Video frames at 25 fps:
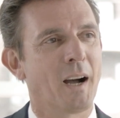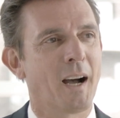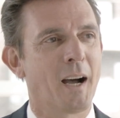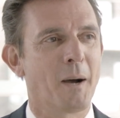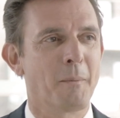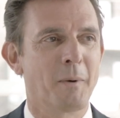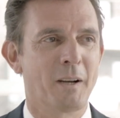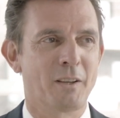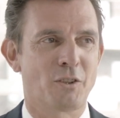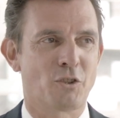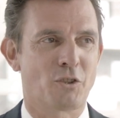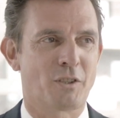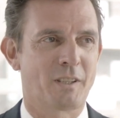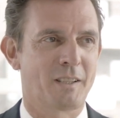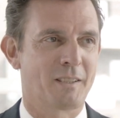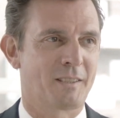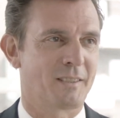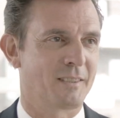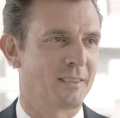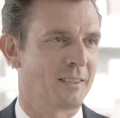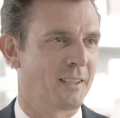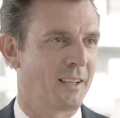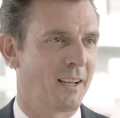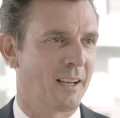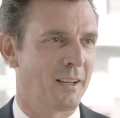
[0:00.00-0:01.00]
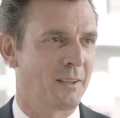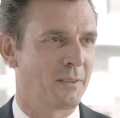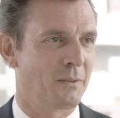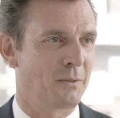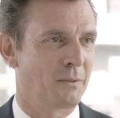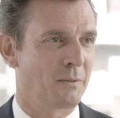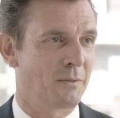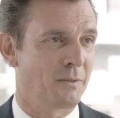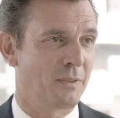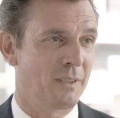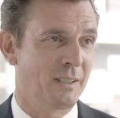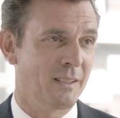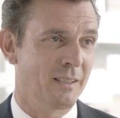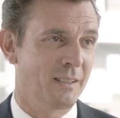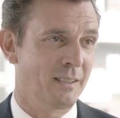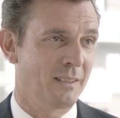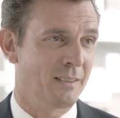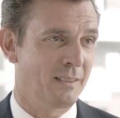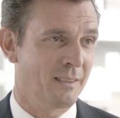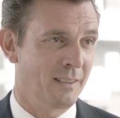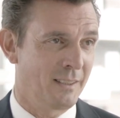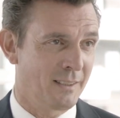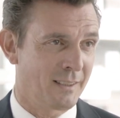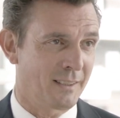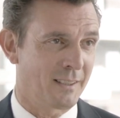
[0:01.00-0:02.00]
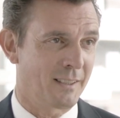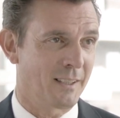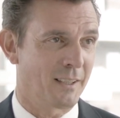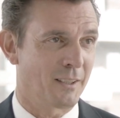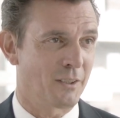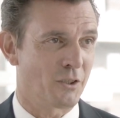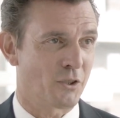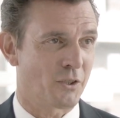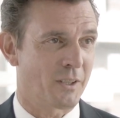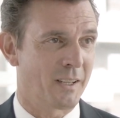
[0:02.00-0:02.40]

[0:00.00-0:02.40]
Arbeitsstätte einen viel niedrigeren